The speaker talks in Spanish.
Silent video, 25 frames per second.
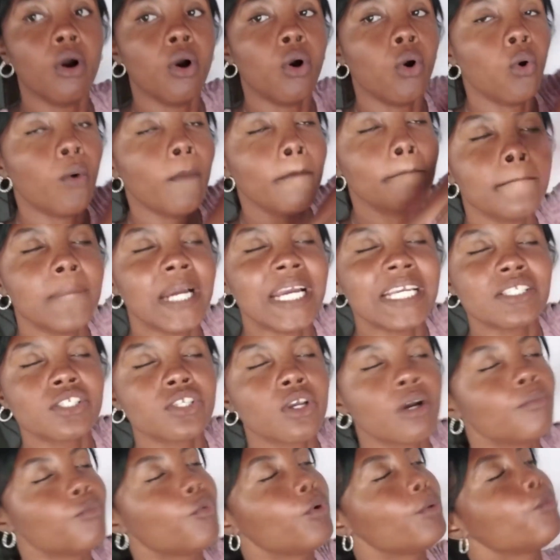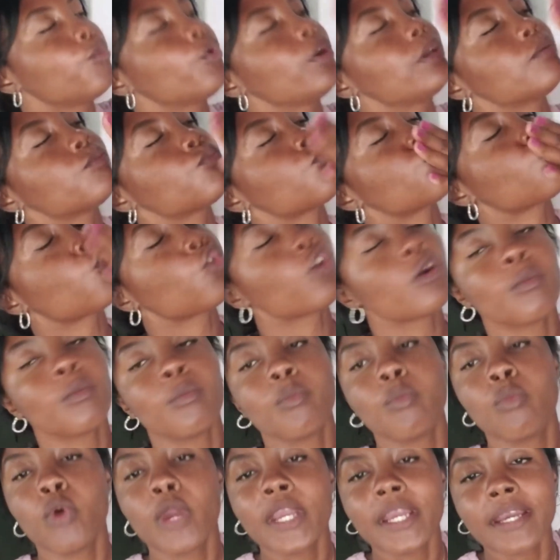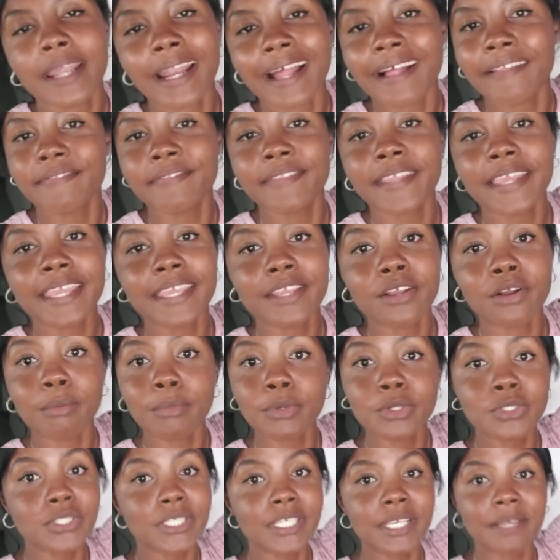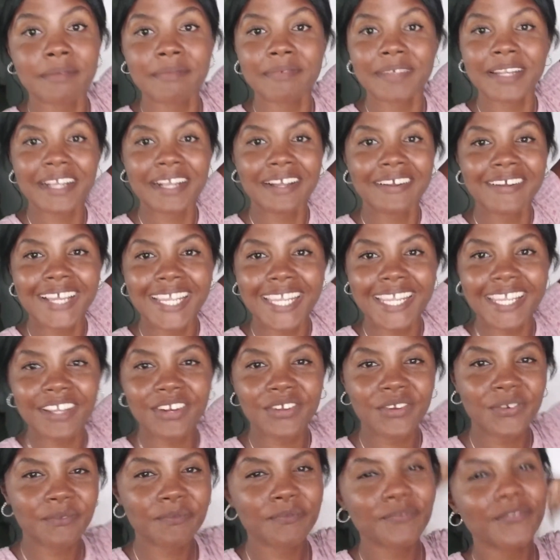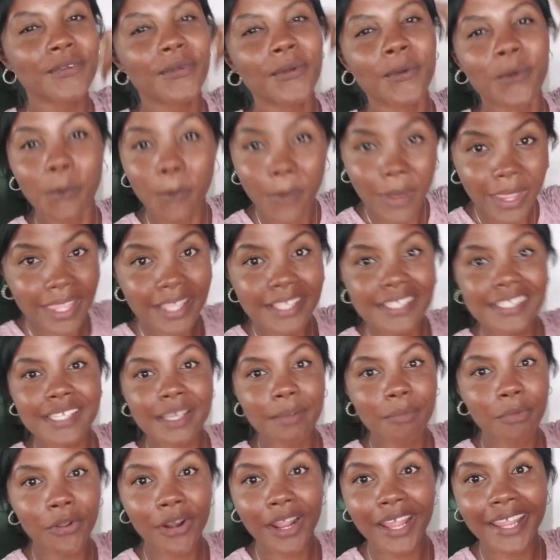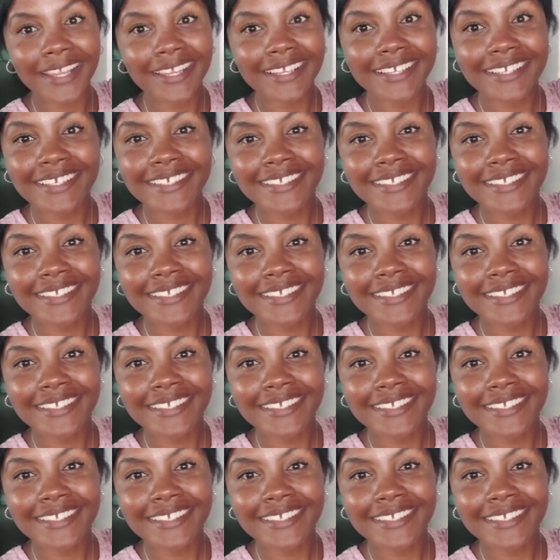Un beso muy, muy, muy grande y como siempre, caballero, cuídense por ahí.